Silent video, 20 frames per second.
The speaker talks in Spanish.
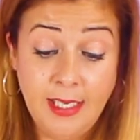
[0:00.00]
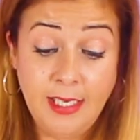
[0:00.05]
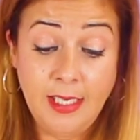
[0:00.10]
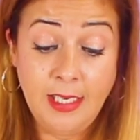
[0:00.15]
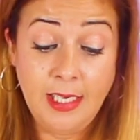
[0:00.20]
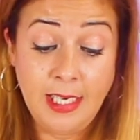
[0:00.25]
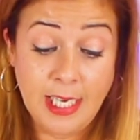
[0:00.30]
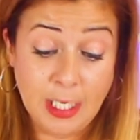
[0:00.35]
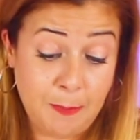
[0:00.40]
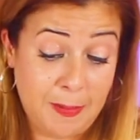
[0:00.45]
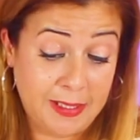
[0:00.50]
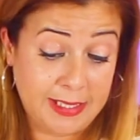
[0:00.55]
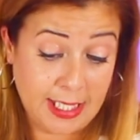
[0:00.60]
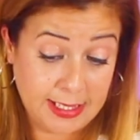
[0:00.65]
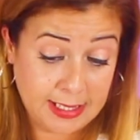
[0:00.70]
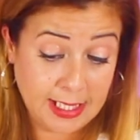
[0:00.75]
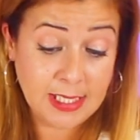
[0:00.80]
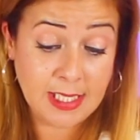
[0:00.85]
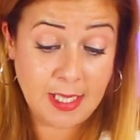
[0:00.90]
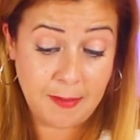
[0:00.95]
y las
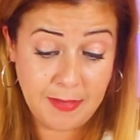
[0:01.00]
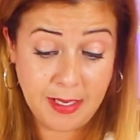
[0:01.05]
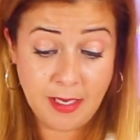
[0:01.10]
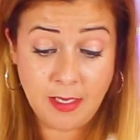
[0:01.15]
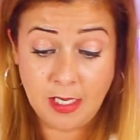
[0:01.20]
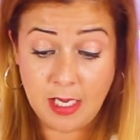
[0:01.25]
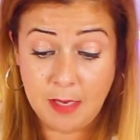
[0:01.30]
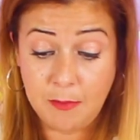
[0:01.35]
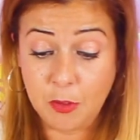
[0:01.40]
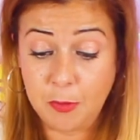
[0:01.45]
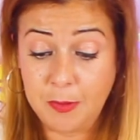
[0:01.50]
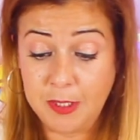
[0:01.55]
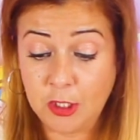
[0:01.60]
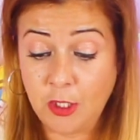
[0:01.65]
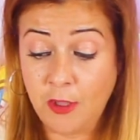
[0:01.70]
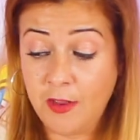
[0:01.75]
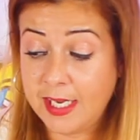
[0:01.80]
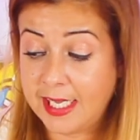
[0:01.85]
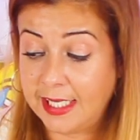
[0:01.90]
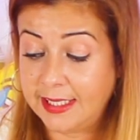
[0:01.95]
patatas también, hemos
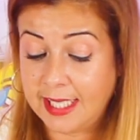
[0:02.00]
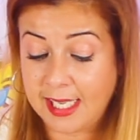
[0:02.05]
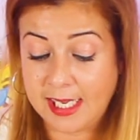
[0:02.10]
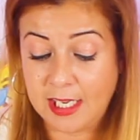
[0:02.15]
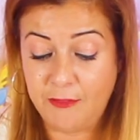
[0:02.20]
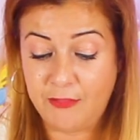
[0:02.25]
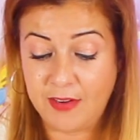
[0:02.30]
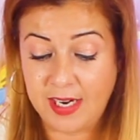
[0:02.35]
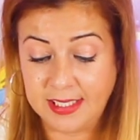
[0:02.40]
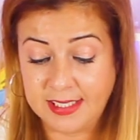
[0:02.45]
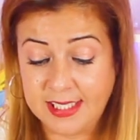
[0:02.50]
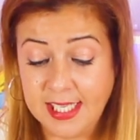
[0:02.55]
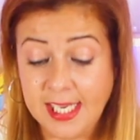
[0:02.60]
visto el Kentucky Fried